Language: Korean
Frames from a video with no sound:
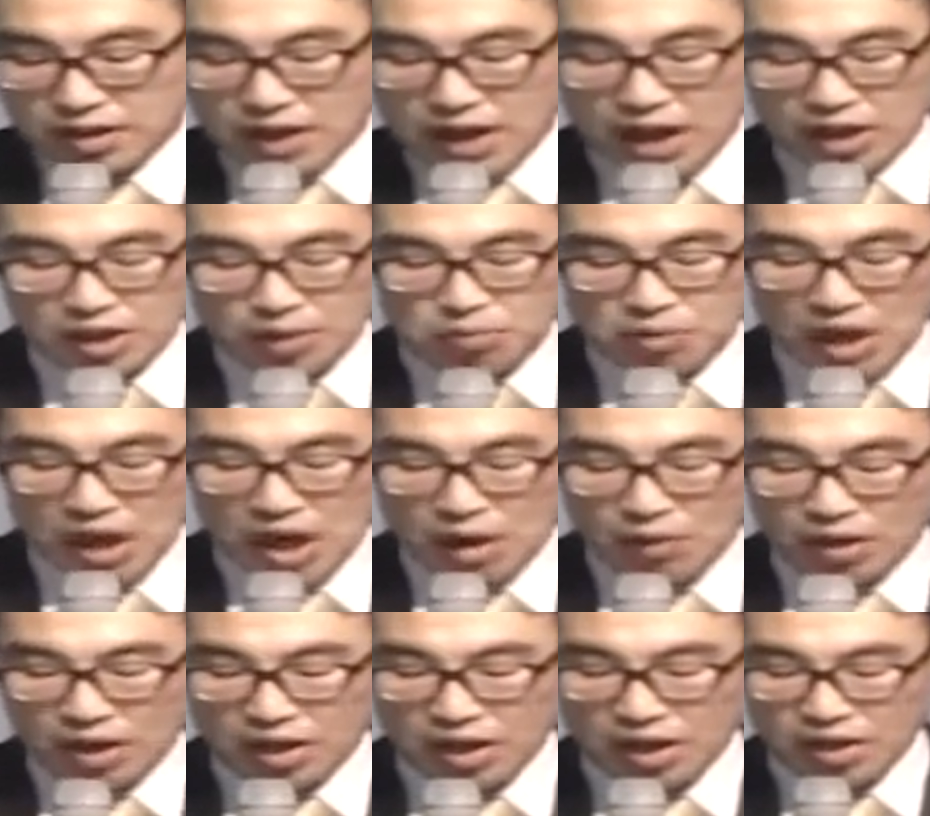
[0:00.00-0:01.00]
아담과
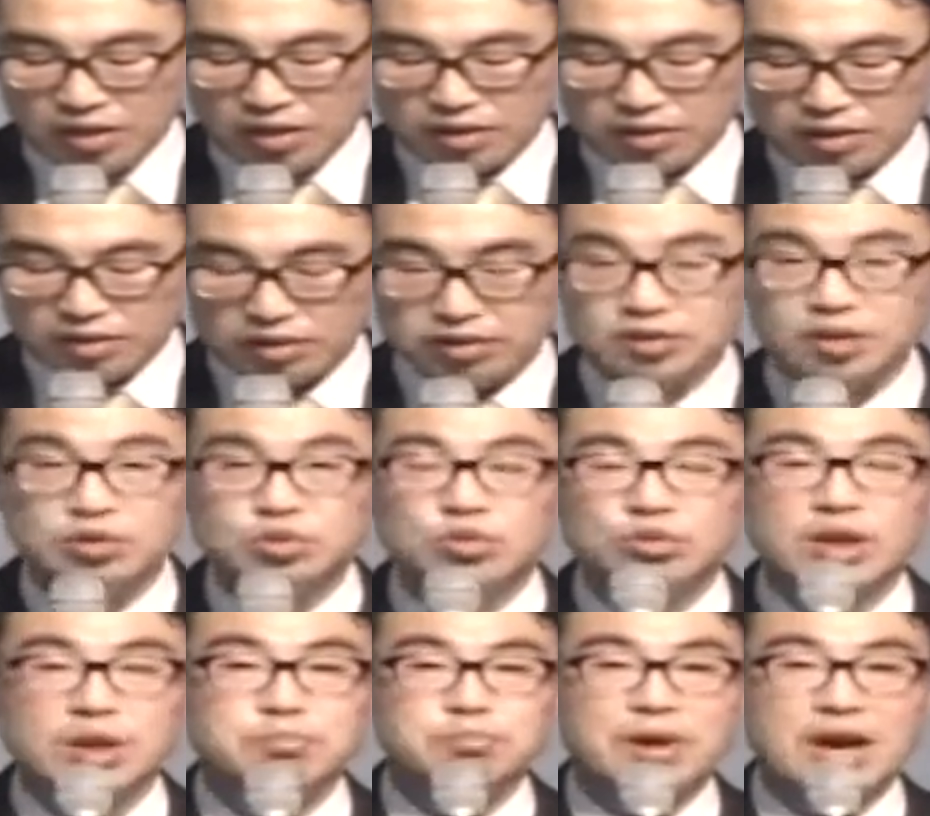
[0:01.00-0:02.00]
하와가 그
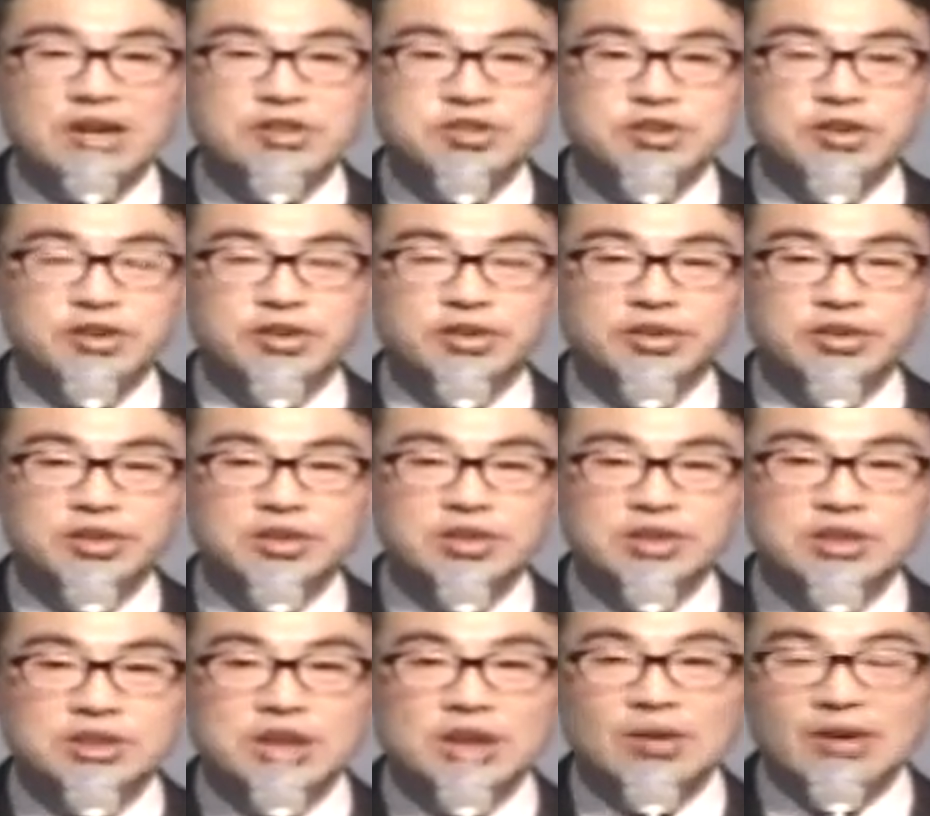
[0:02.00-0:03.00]
유혹에 빠져
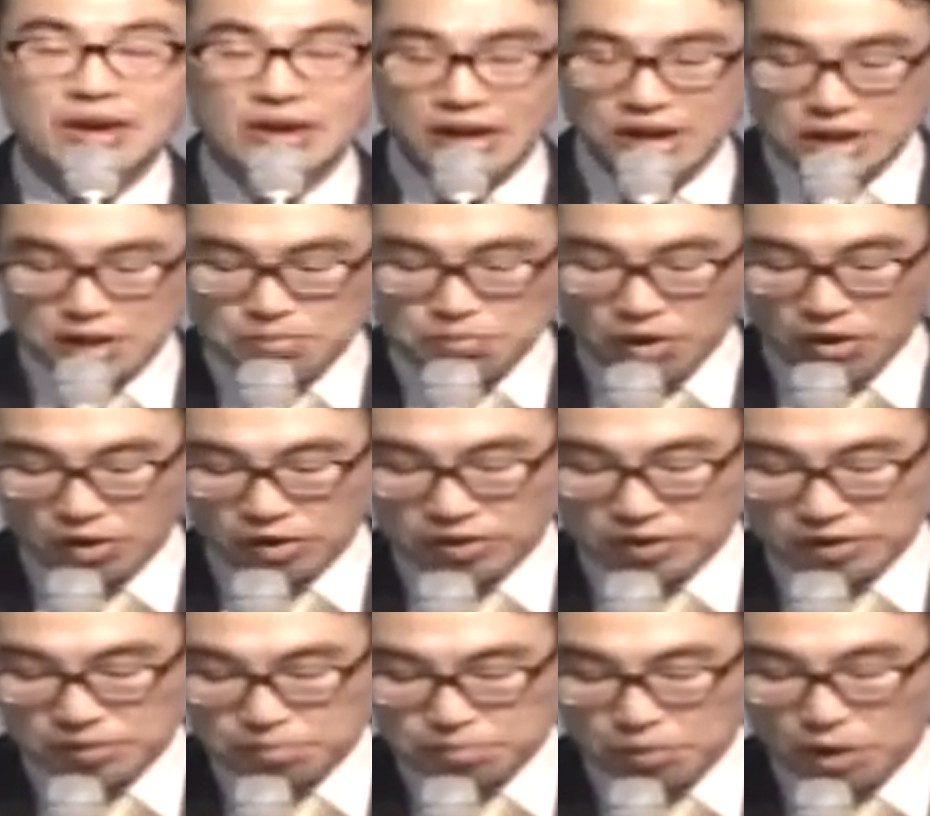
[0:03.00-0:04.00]
선악과를
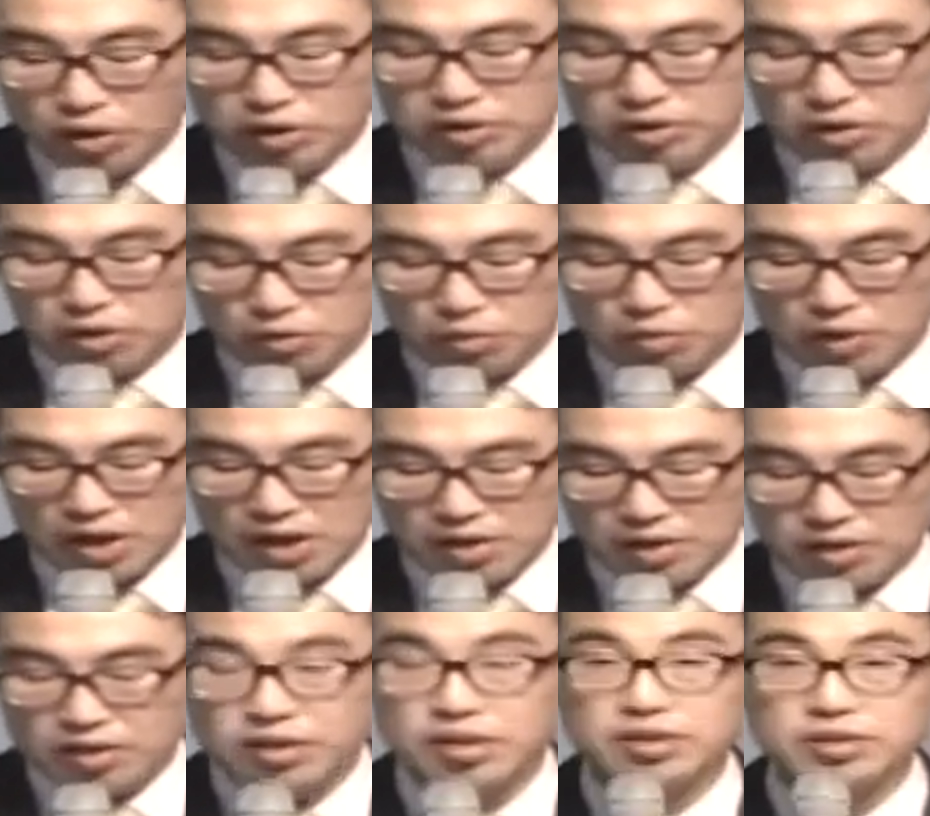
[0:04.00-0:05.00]
먹은, 먹은 것과
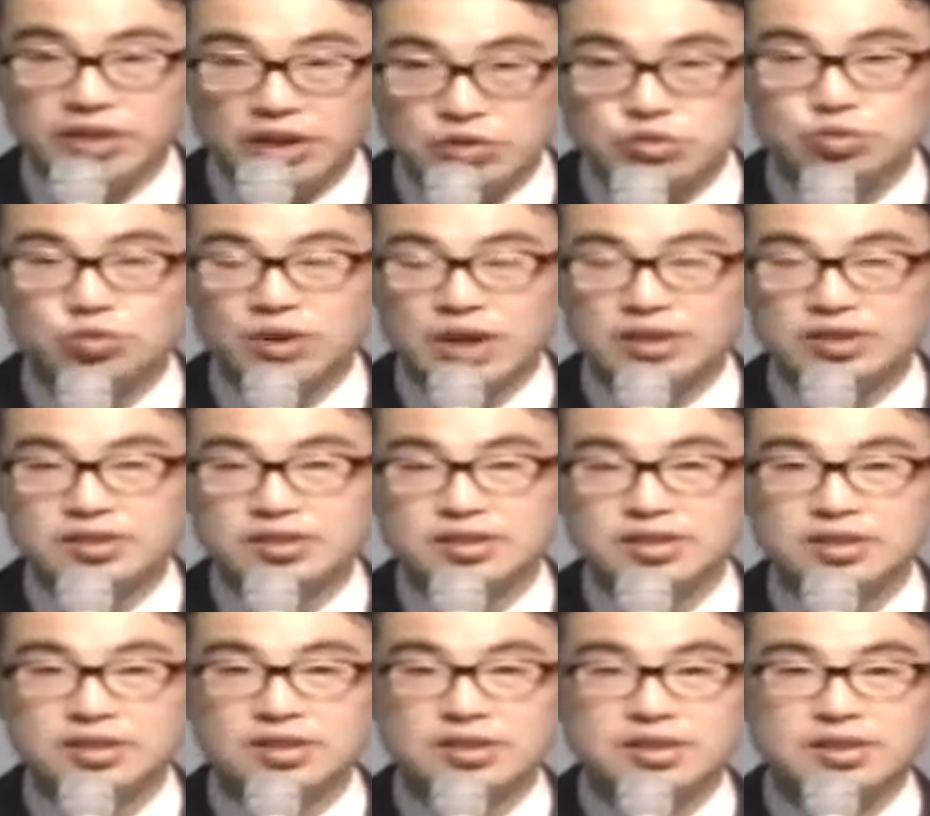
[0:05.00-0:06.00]
예수와는
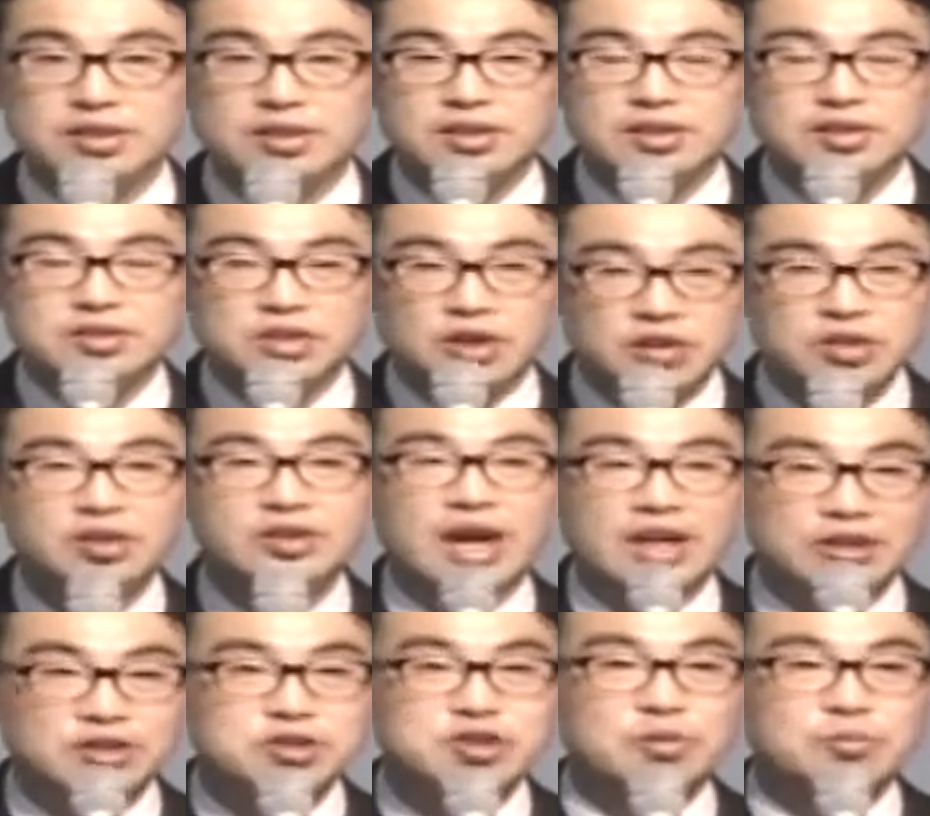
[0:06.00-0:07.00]
전혀
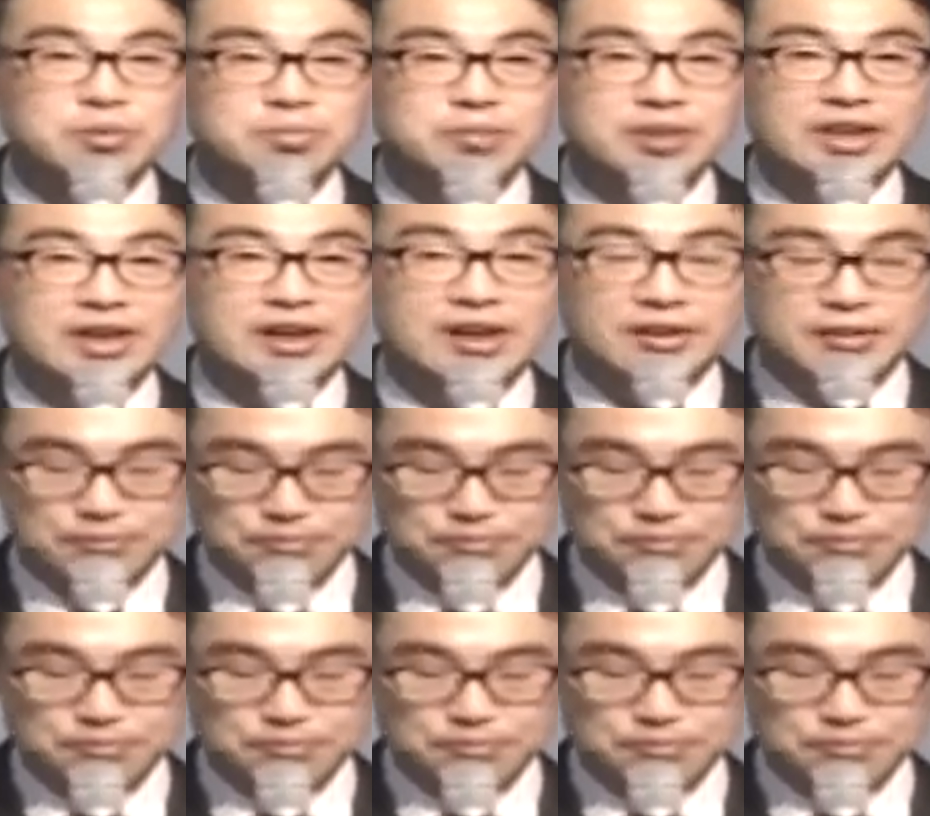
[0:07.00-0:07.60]
다른 점입니다.